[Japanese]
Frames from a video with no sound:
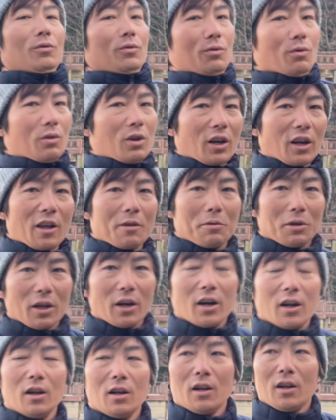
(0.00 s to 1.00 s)
動かないみた
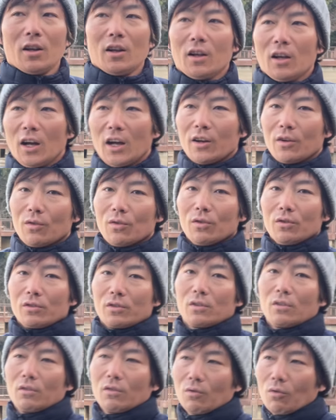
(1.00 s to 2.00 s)
いなあの
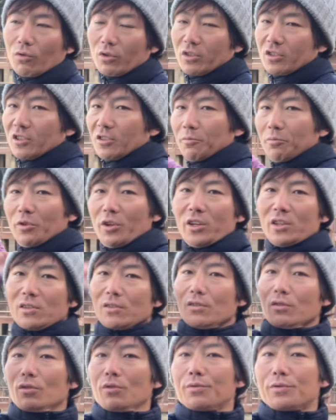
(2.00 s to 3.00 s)
こう素振り
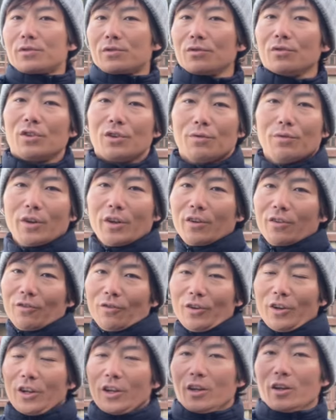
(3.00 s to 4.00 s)
すると普通に触れる
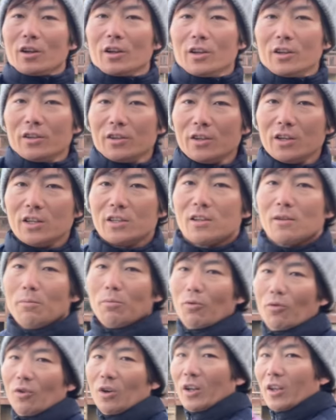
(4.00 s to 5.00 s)
のにいざ
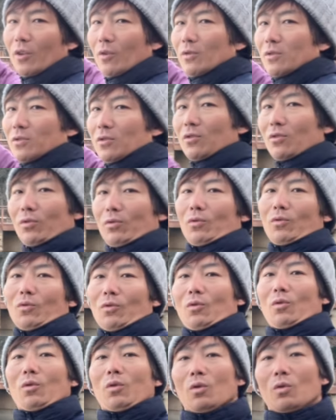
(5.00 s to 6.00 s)
ボール投げをすると
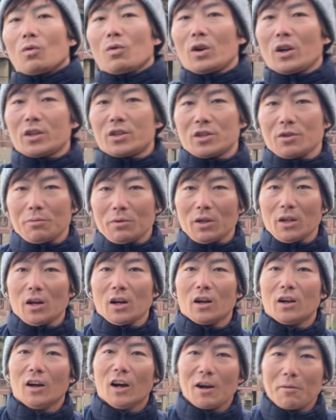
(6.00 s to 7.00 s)
こうなっちゃうみたい
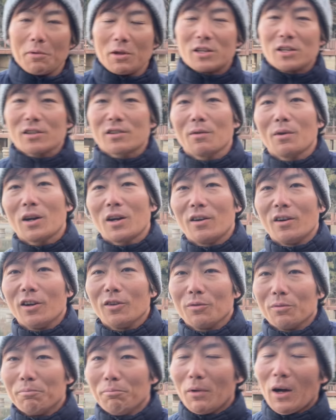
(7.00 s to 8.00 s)
なあれめちゃくちゃわかる
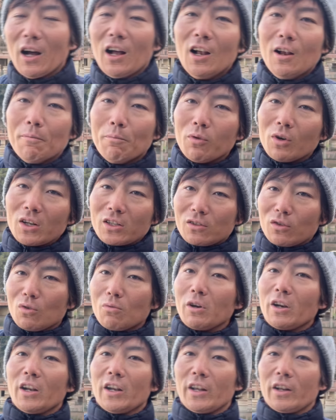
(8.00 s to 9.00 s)
なまあ僕はそ
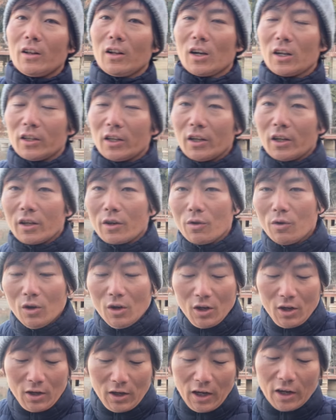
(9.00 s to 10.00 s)
こまで、ね、なかったんだけど
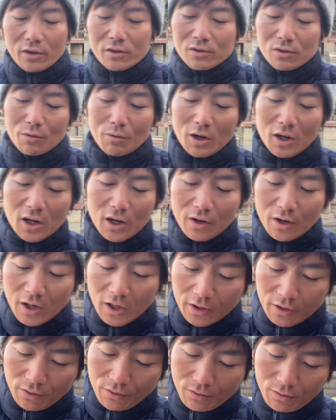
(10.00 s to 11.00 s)
あのすごいわかる
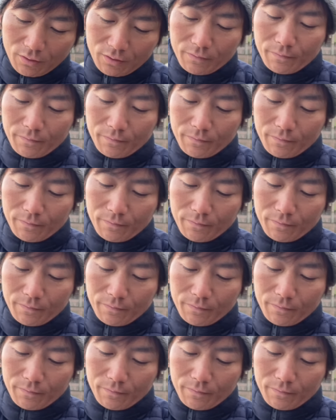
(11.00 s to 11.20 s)
なっていう